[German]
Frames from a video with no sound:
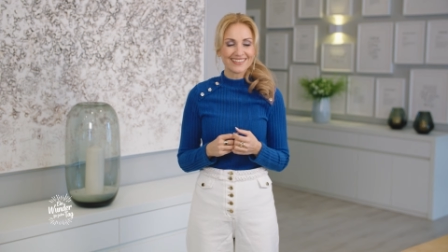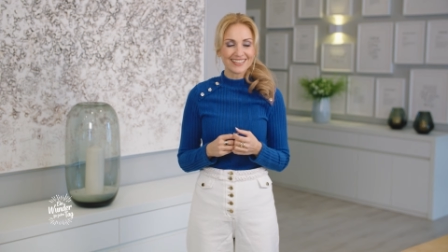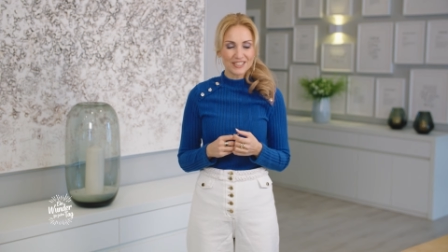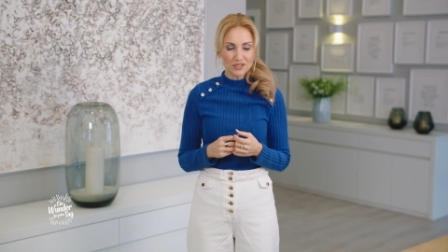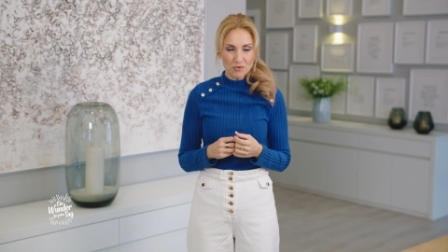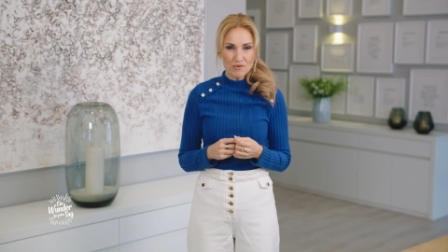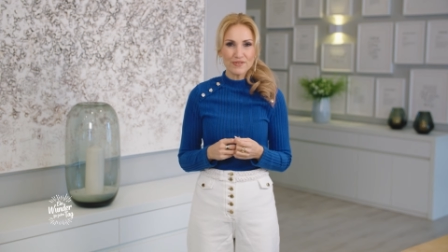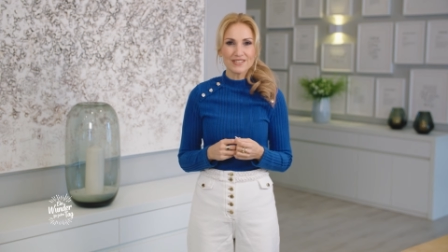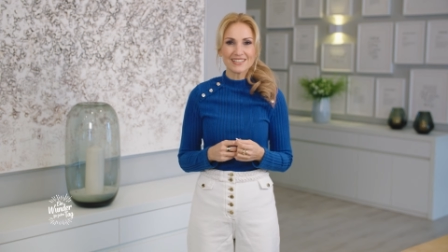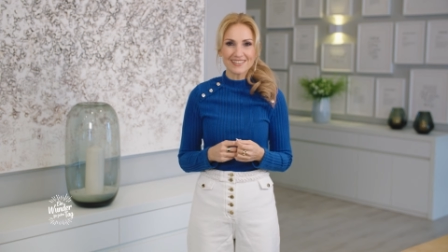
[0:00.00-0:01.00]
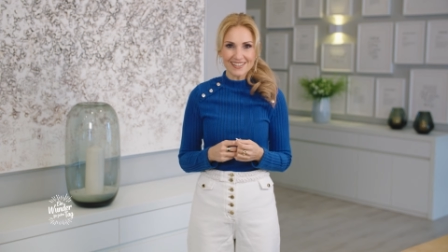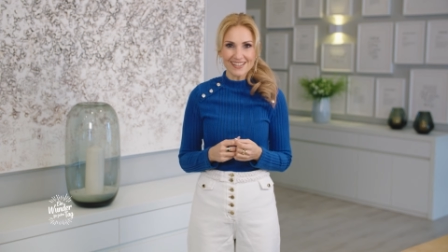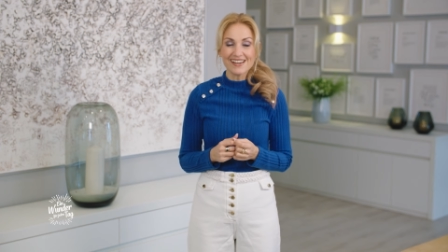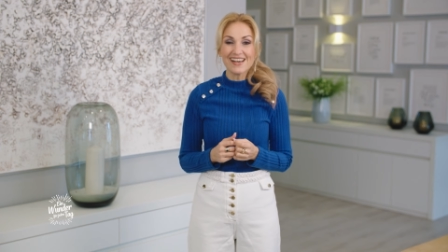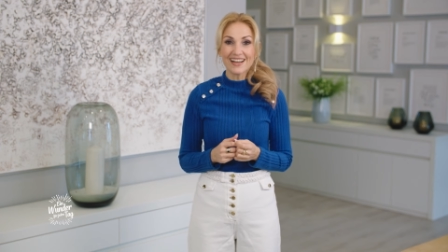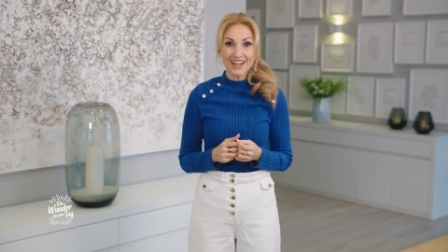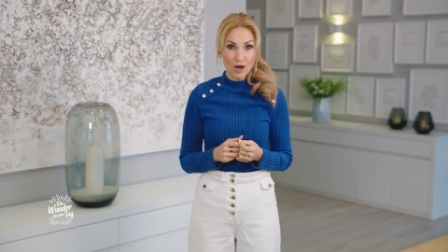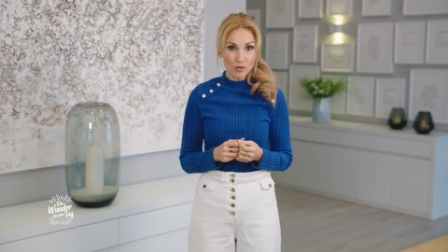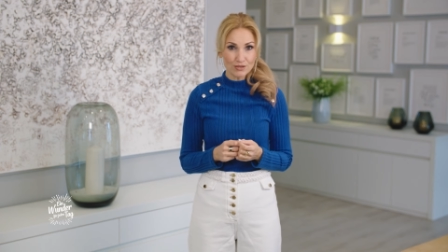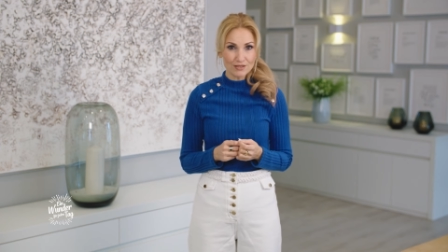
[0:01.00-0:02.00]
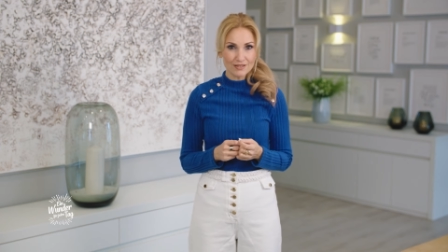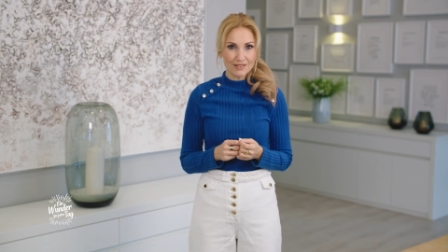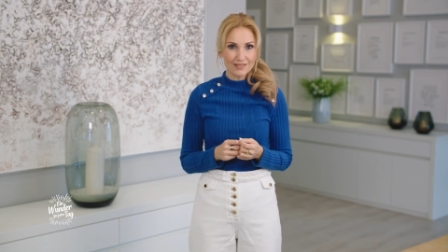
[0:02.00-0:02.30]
ich rufe dich hier heraus.